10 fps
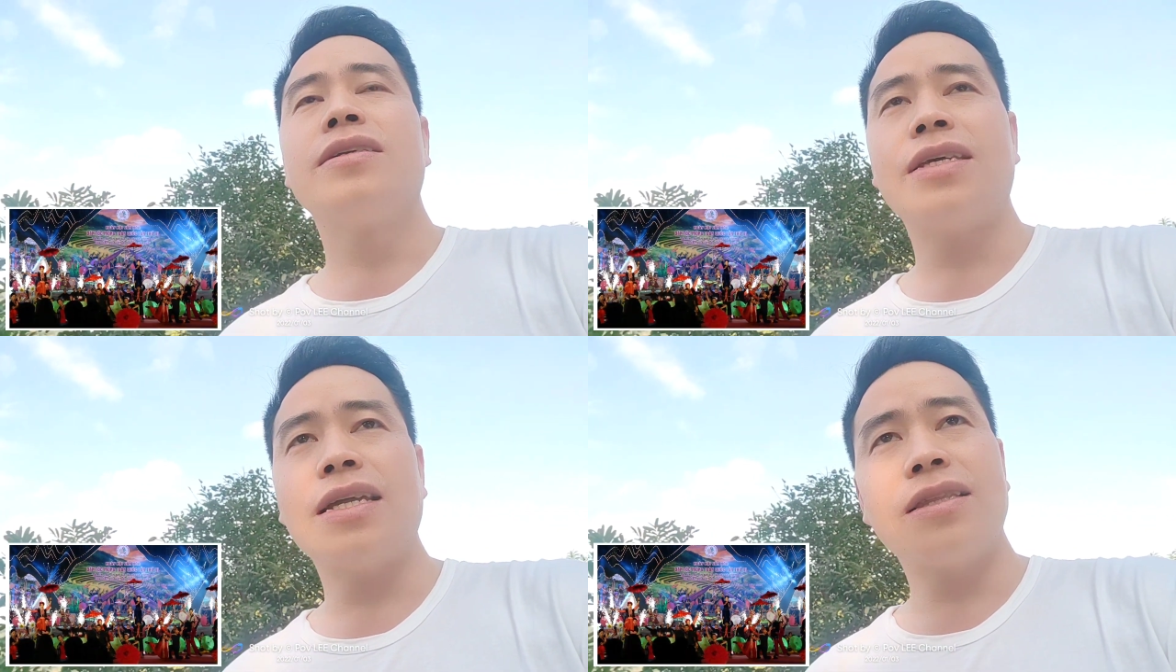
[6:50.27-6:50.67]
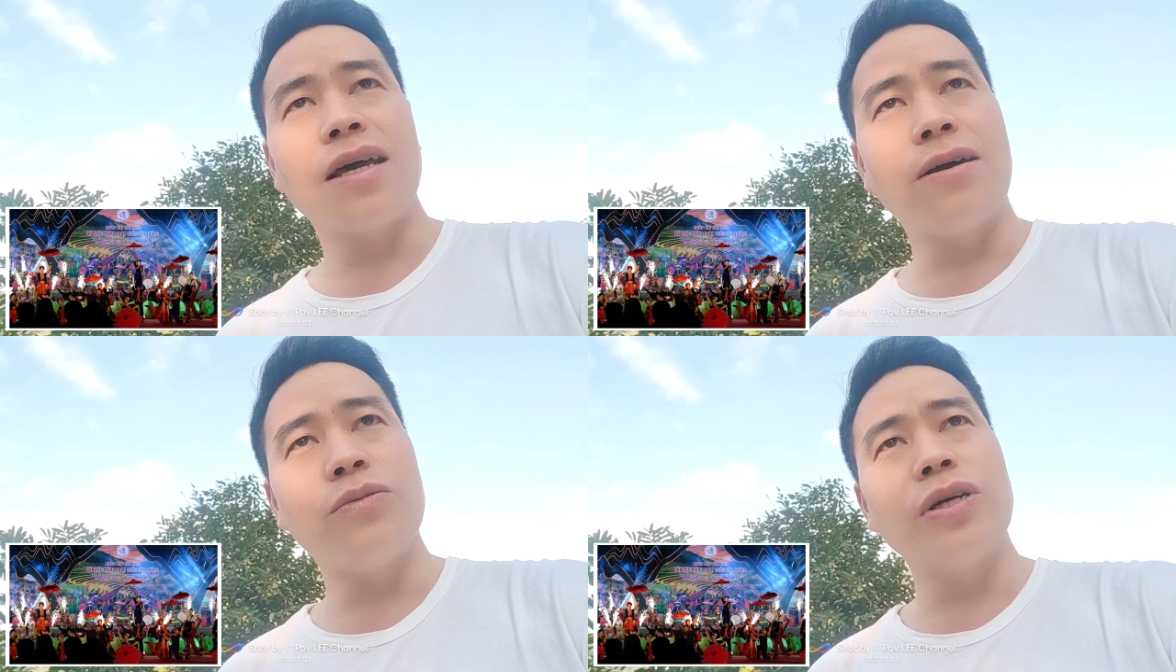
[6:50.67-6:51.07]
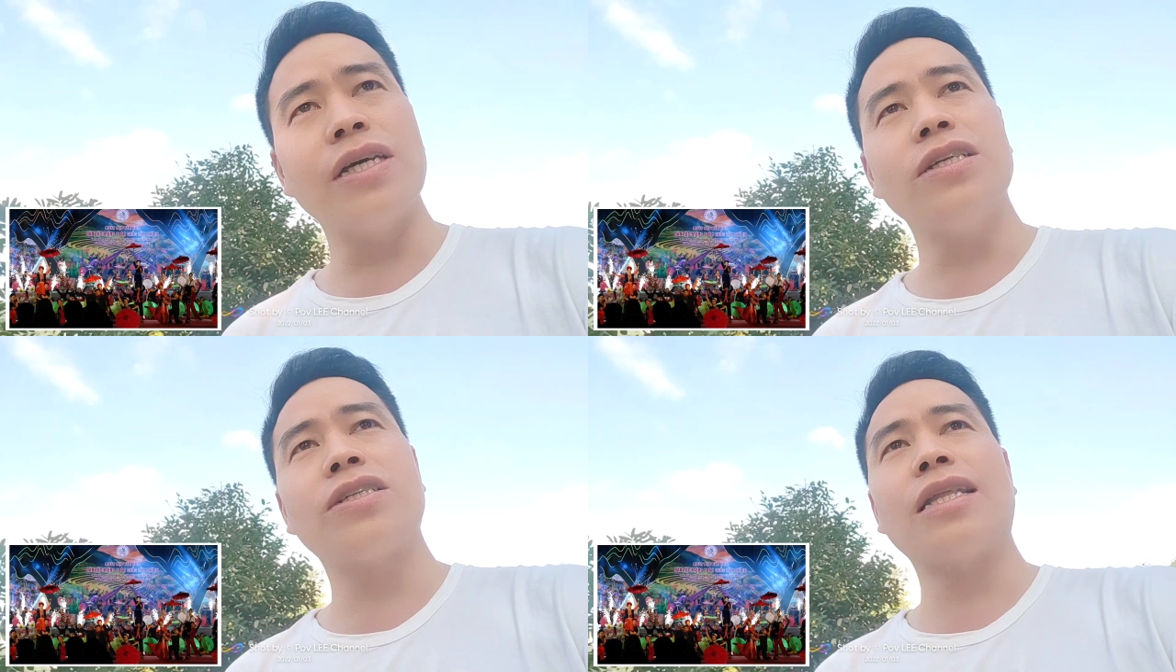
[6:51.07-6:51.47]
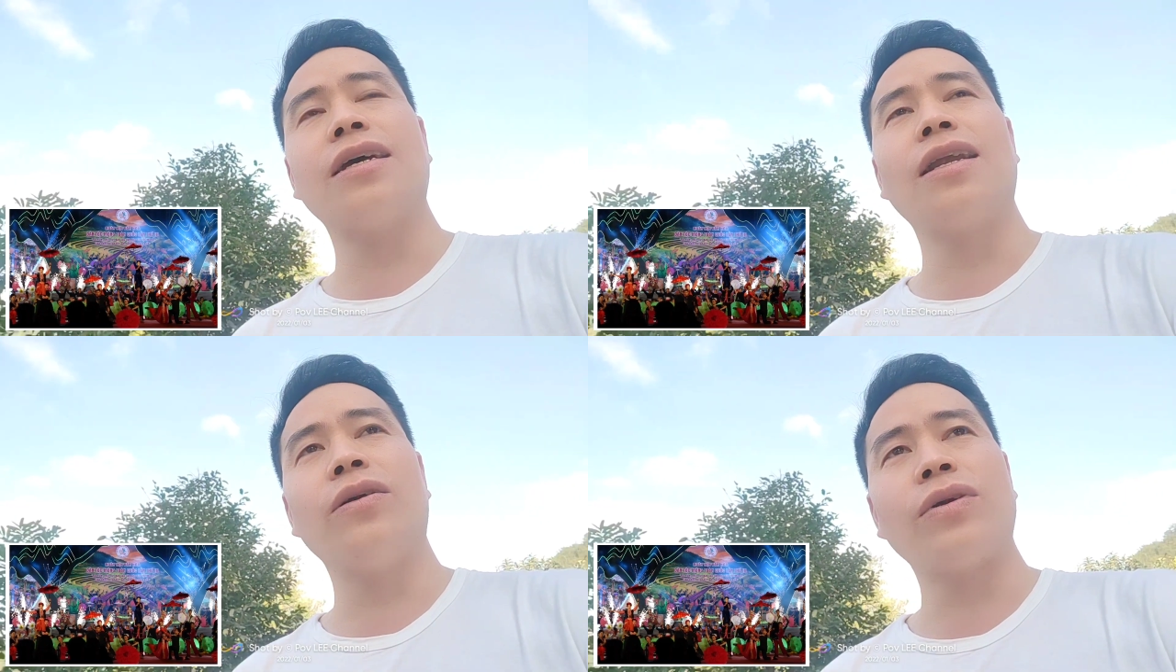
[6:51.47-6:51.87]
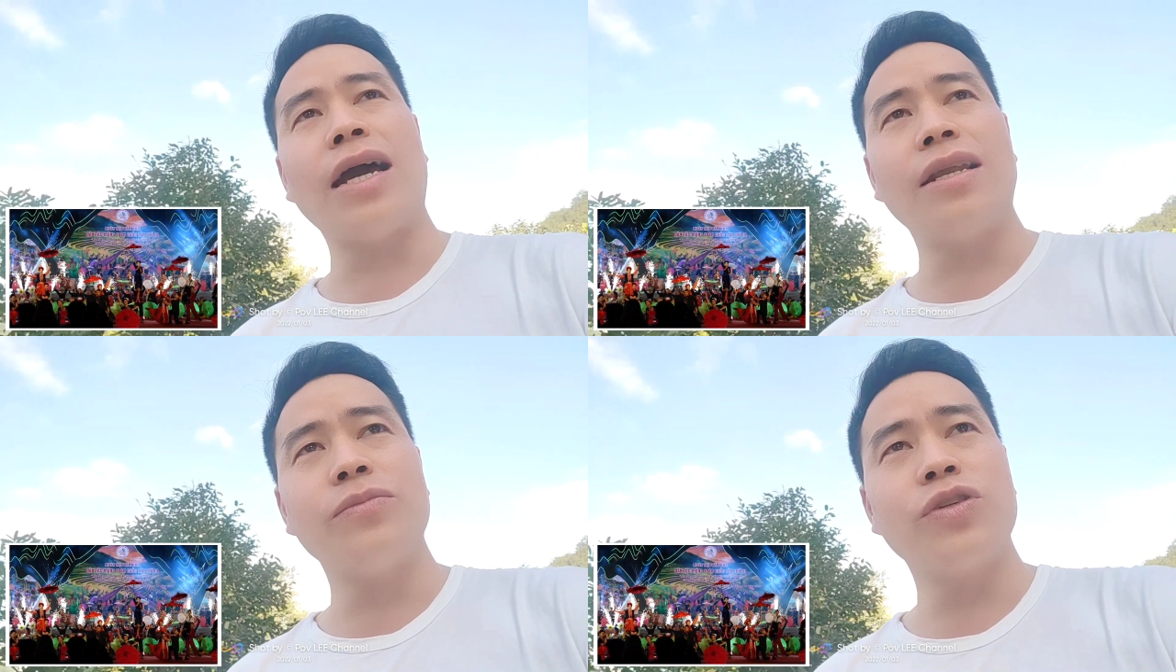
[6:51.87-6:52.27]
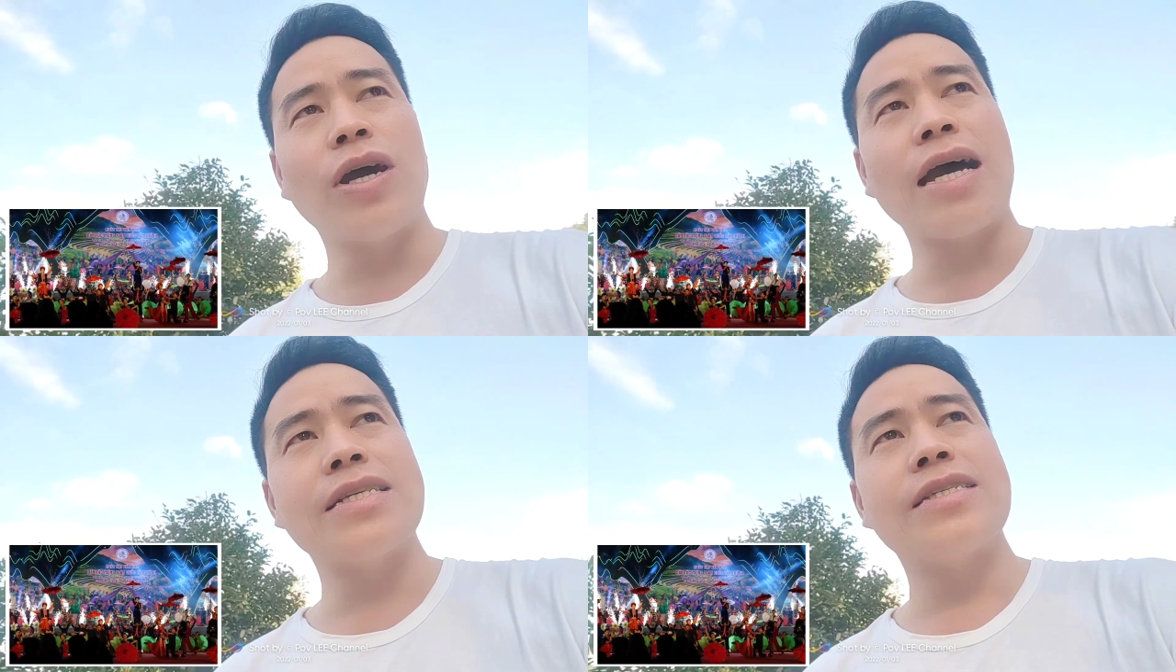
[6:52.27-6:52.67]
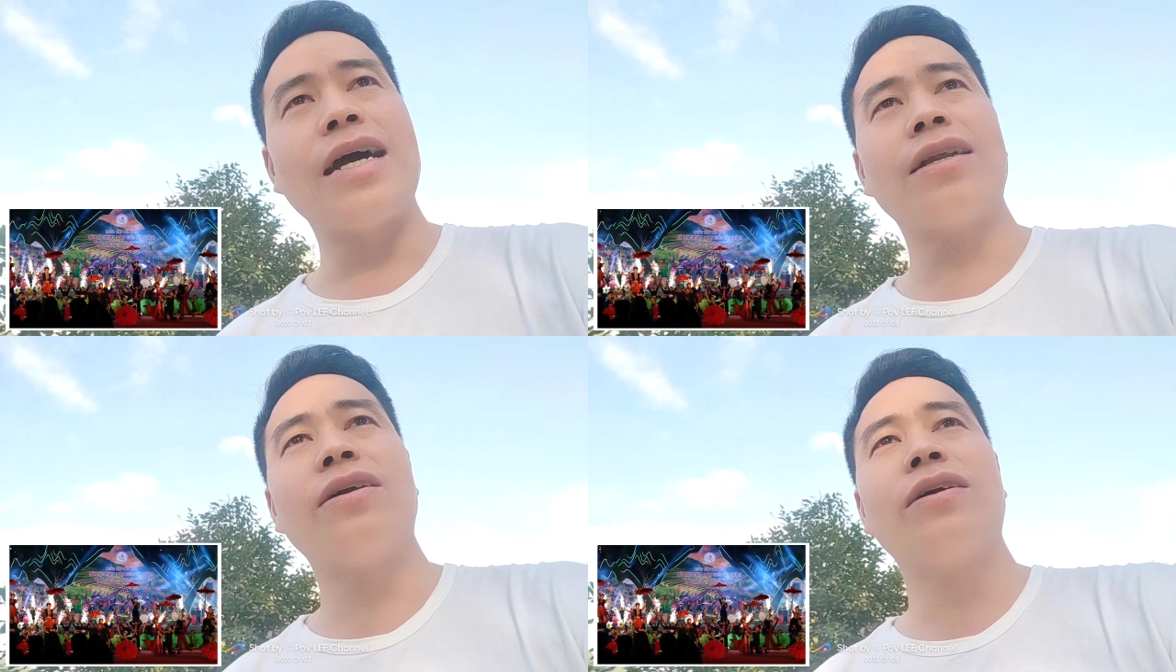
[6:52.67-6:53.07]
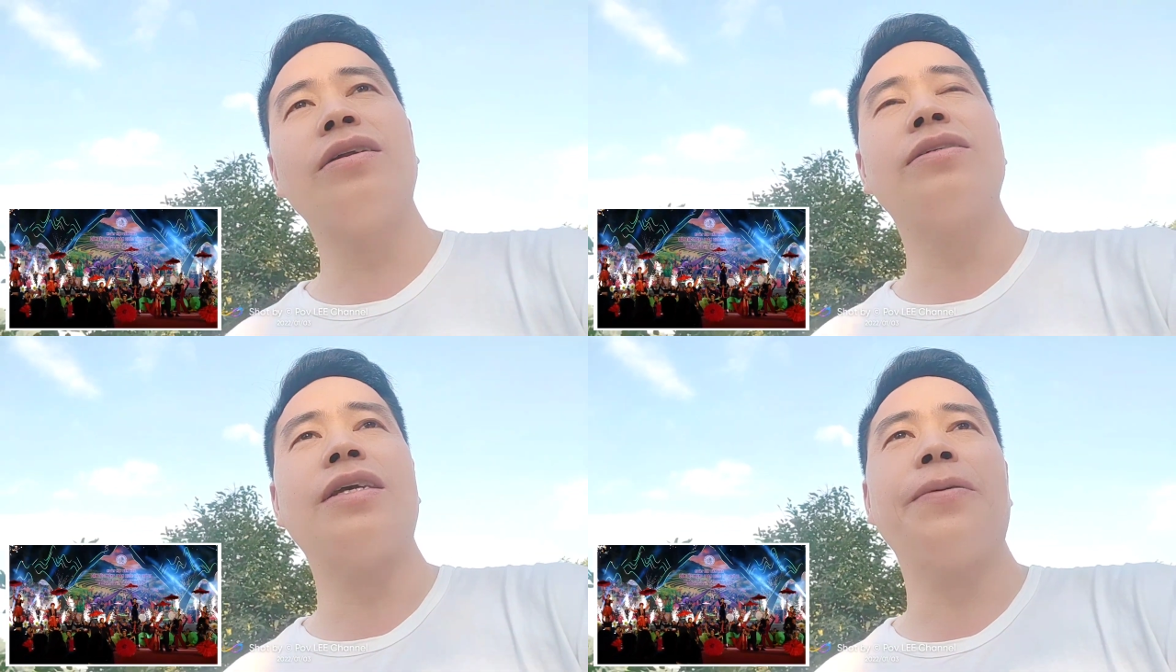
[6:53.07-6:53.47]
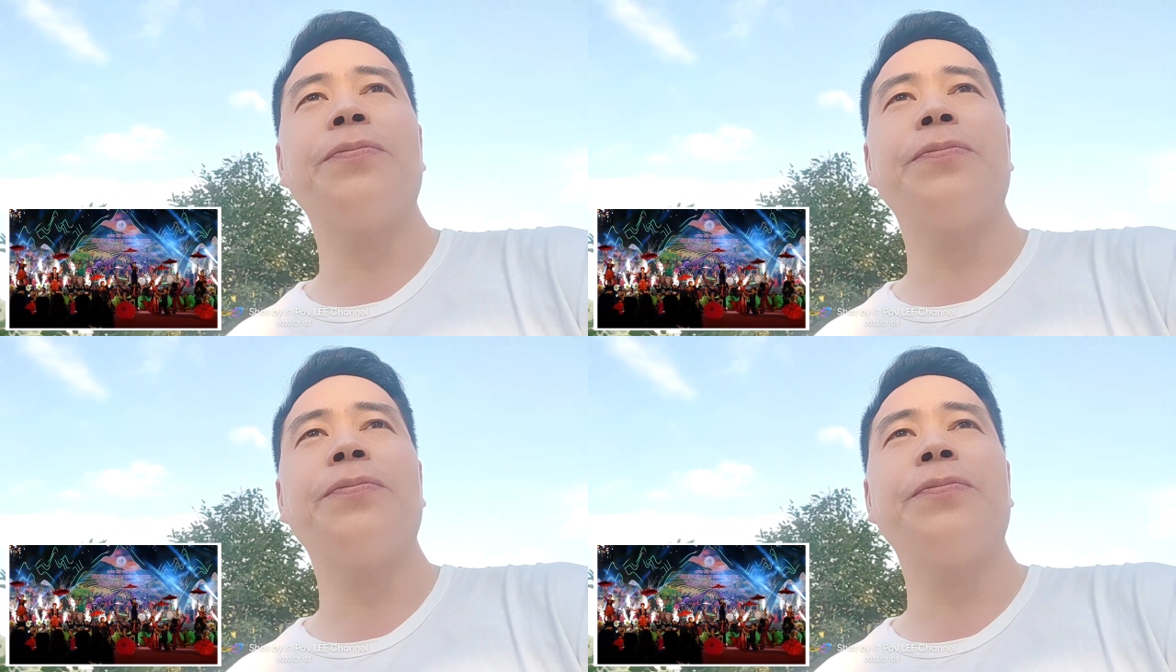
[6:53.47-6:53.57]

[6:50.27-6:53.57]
chê thầu qua khí trà nợ lầu cài là một trâu Hà Giang nó nó chê